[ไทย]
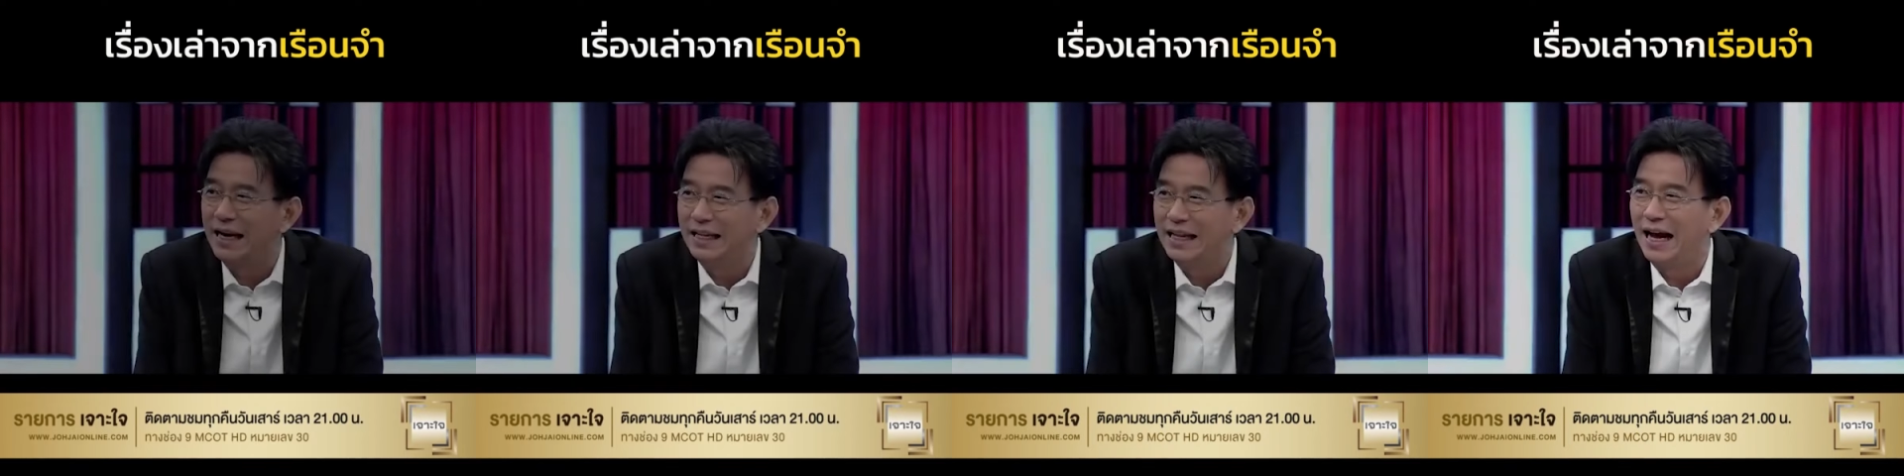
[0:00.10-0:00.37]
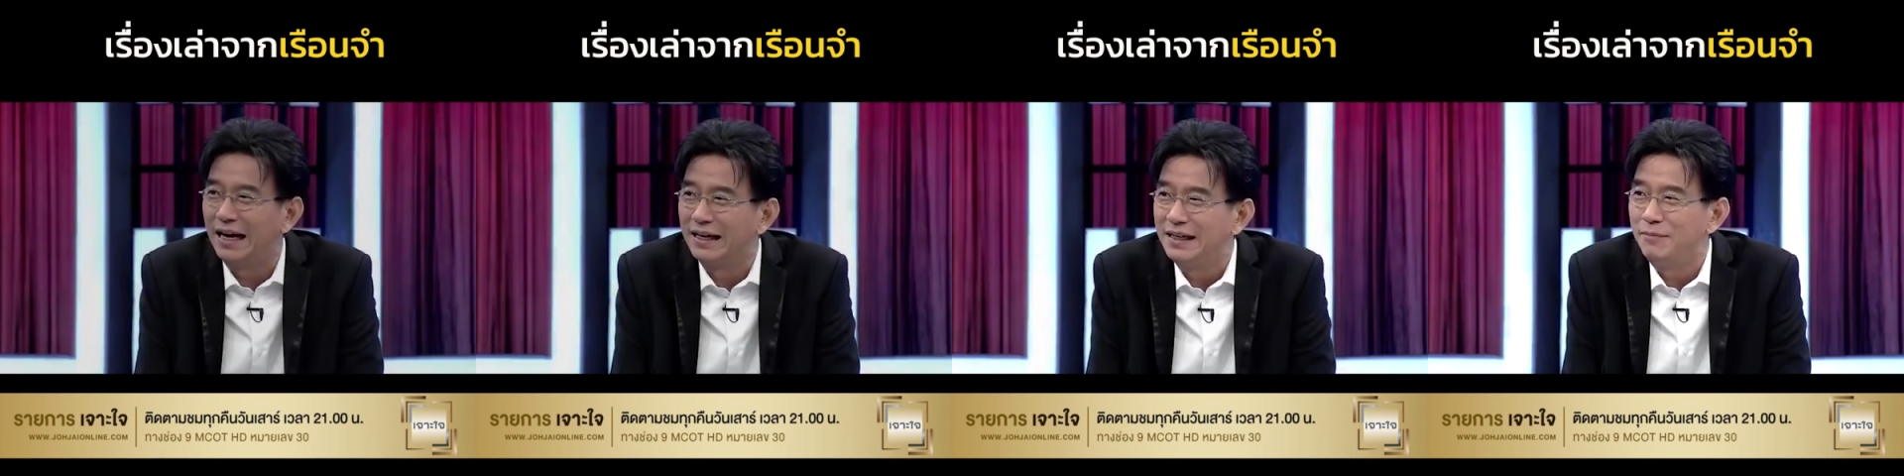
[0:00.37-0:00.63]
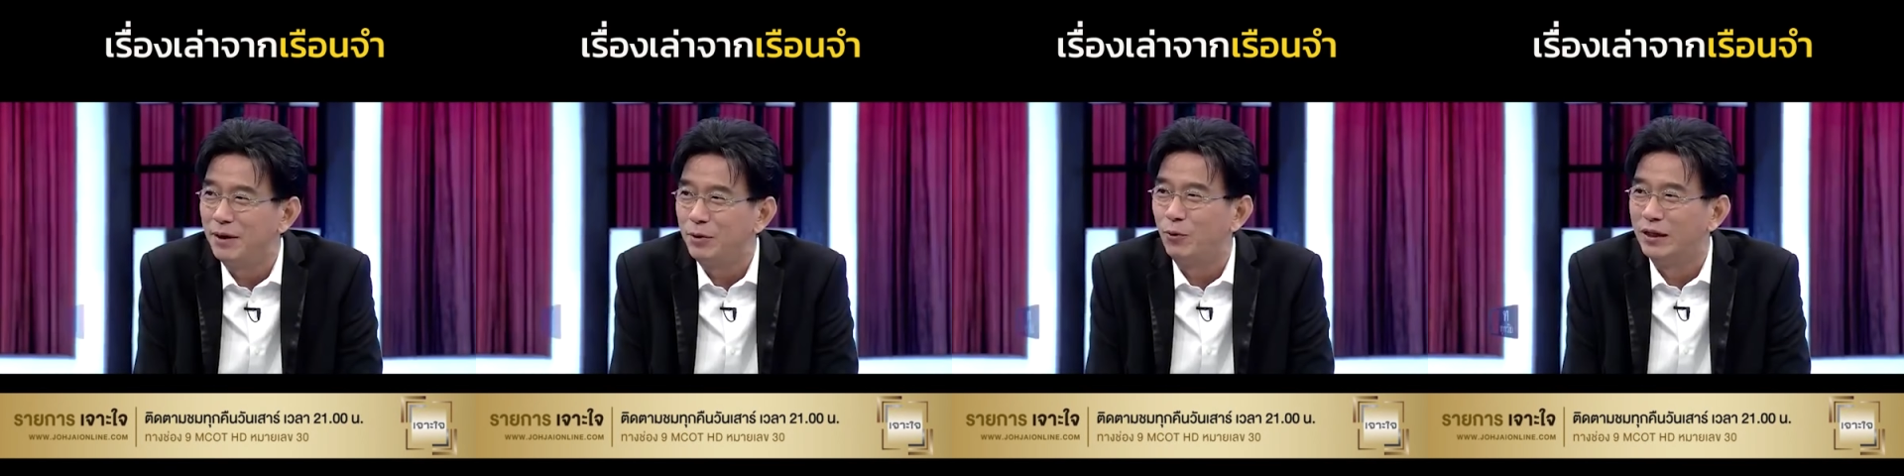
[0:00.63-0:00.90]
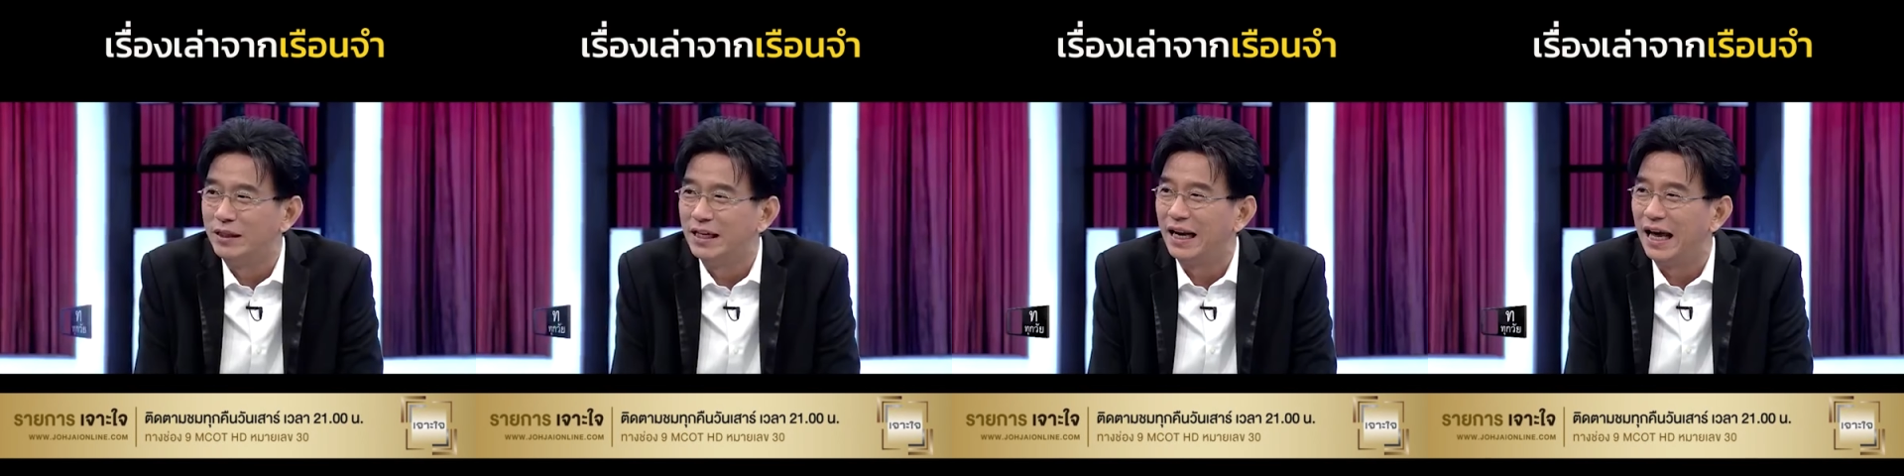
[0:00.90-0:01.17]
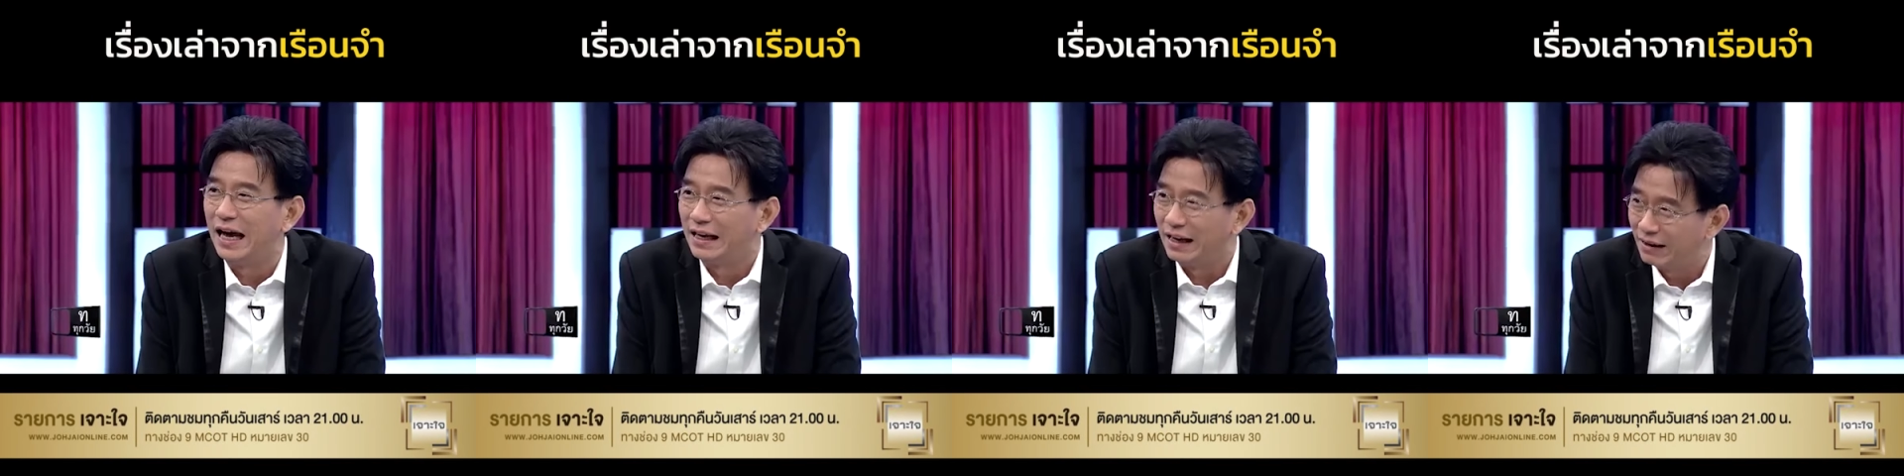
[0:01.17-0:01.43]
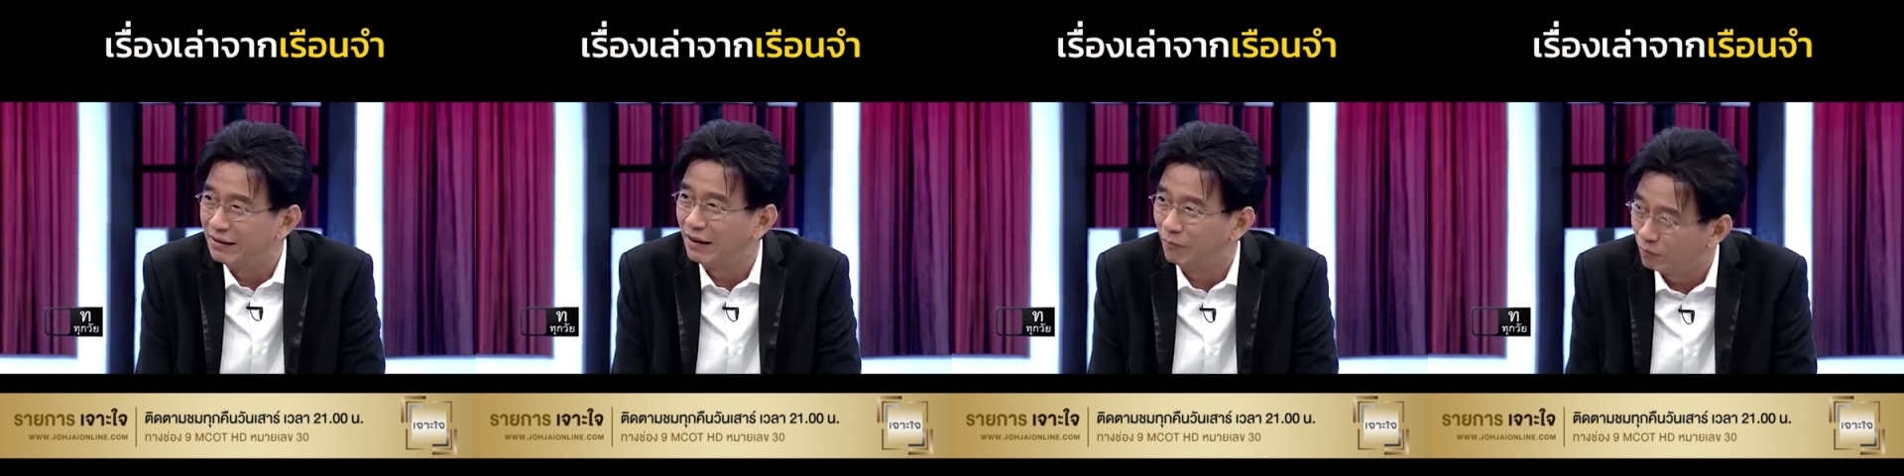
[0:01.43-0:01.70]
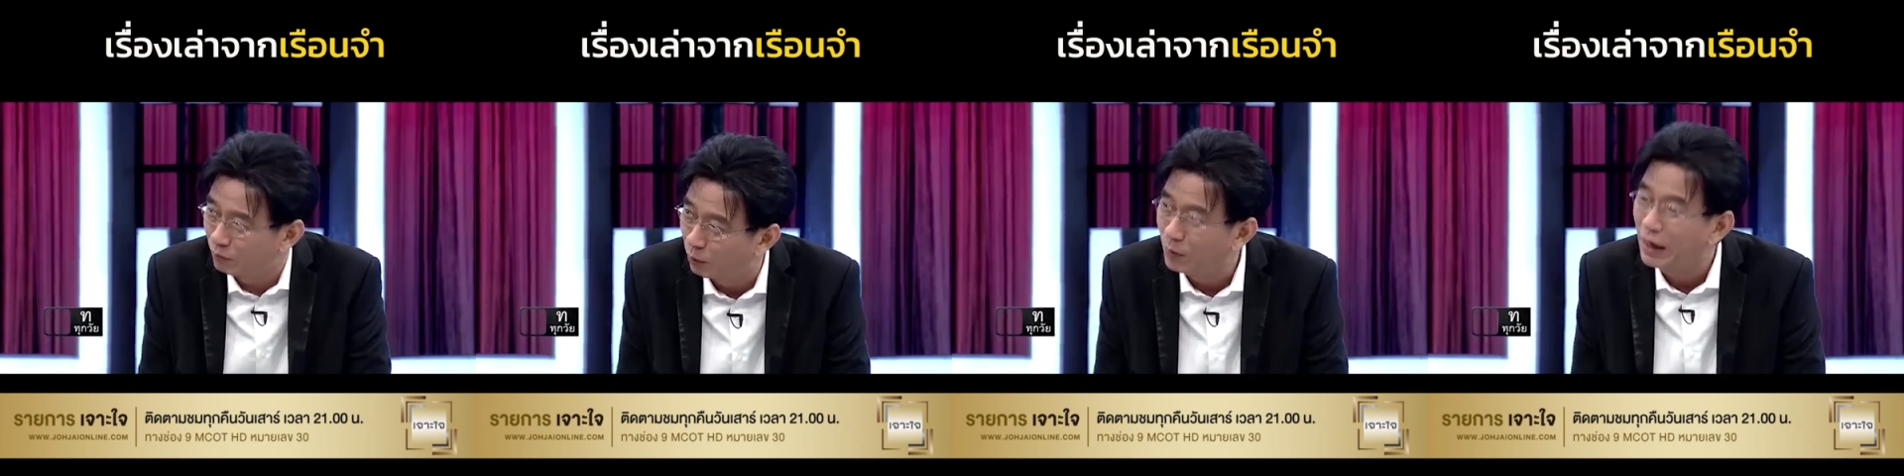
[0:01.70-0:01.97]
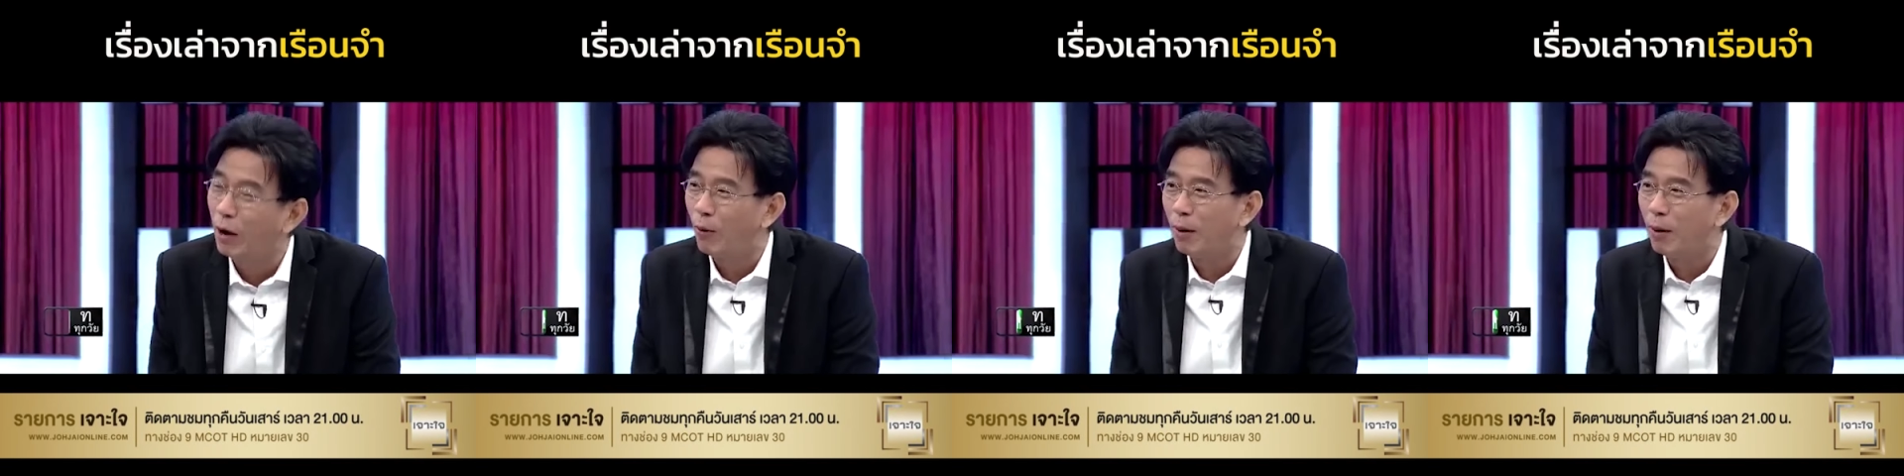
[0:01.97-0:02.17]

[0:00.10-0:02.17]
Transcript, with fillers: ทางที่ไม่ควรฉลาดอ่ะเดา